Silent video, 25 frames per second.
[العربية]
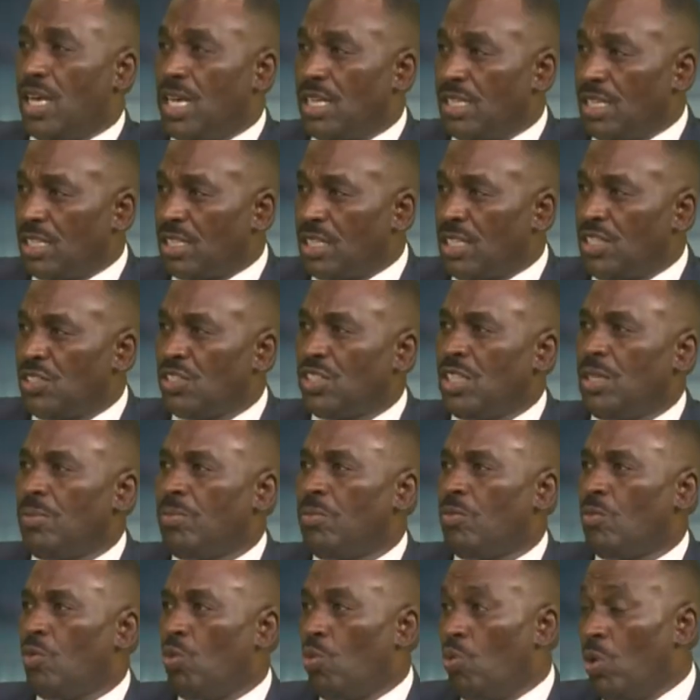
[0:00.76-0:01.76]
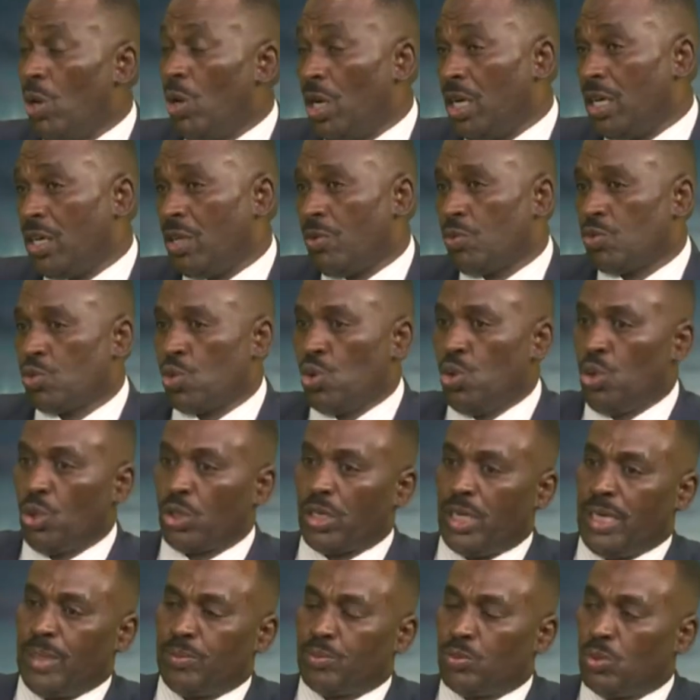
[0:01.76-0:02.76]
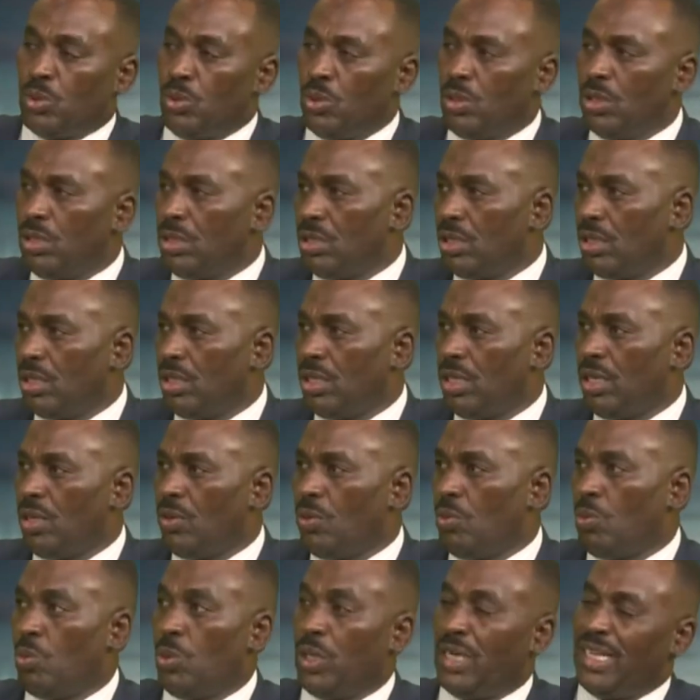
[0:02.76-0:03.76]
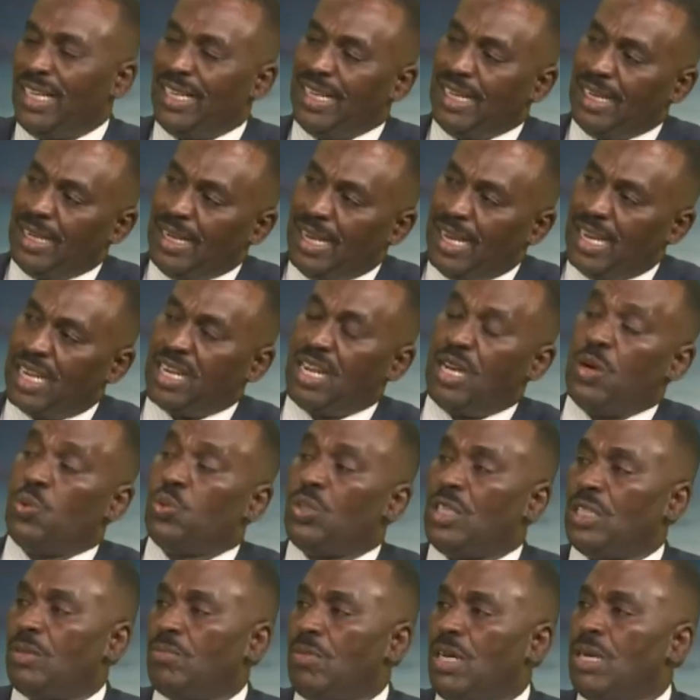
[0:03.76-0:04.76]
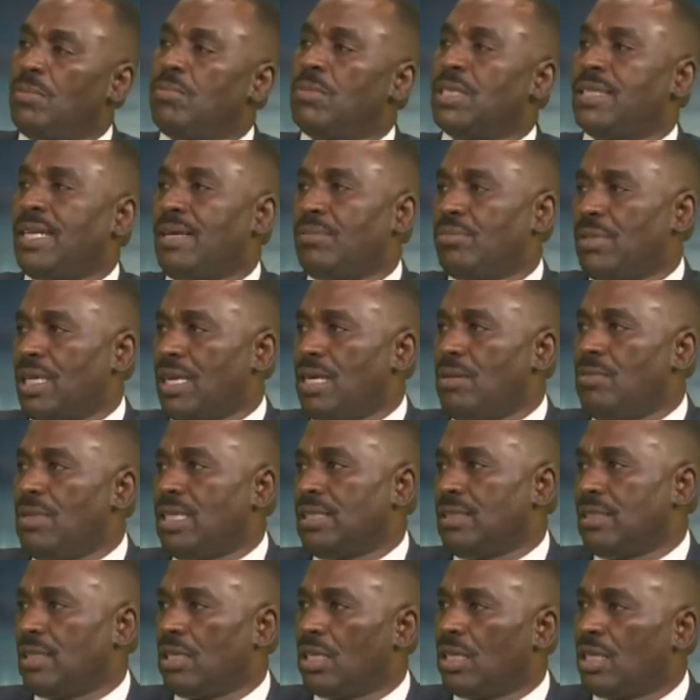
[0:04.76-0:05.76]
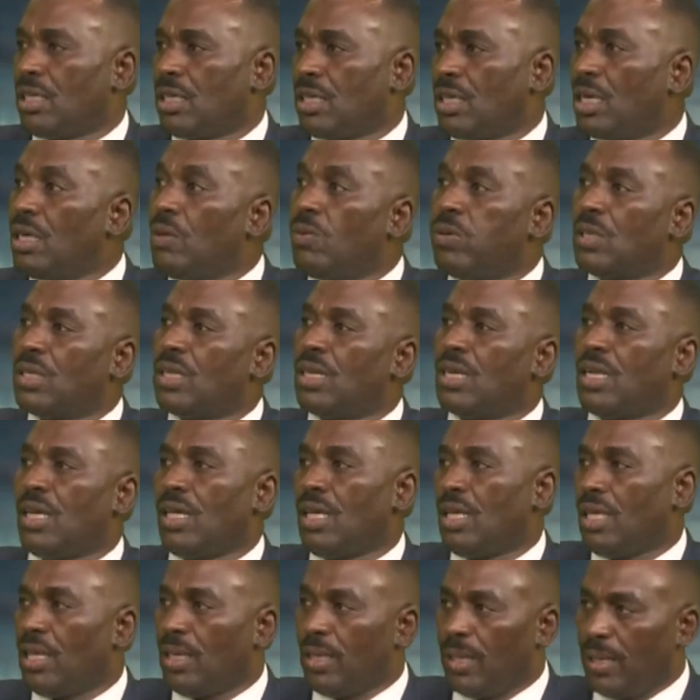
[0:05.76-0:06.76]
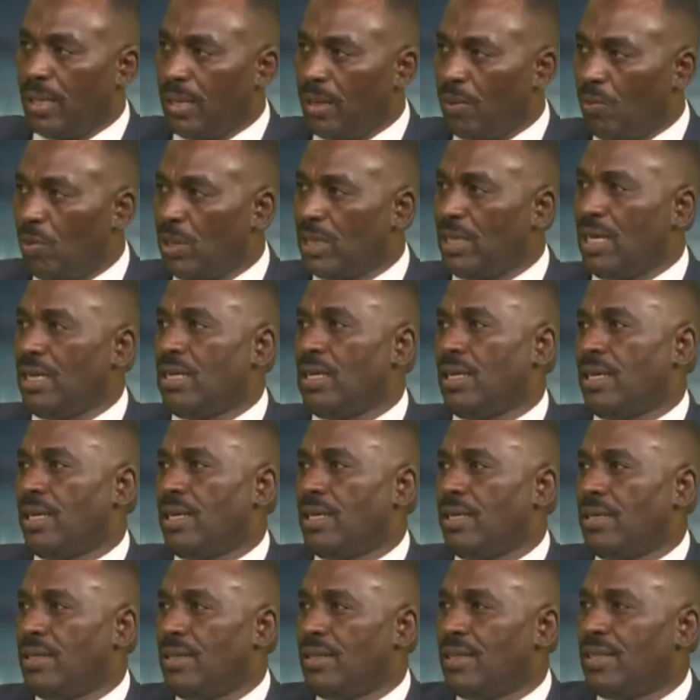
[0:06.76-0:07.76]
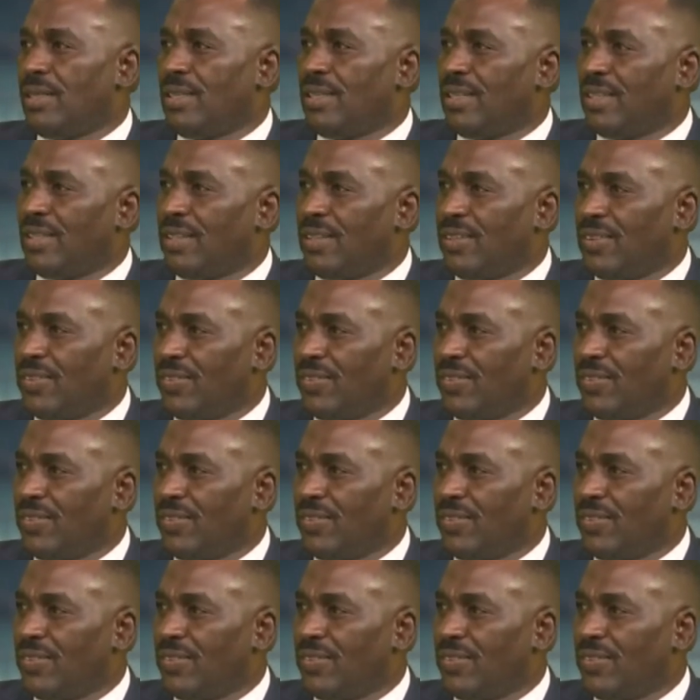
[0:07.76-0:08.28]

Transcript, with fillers: هذا التنظيم وظهور عبدول والان عوده محمد عبد الرحمن كيف ترى وضع الهلال؟ والله محمد عبد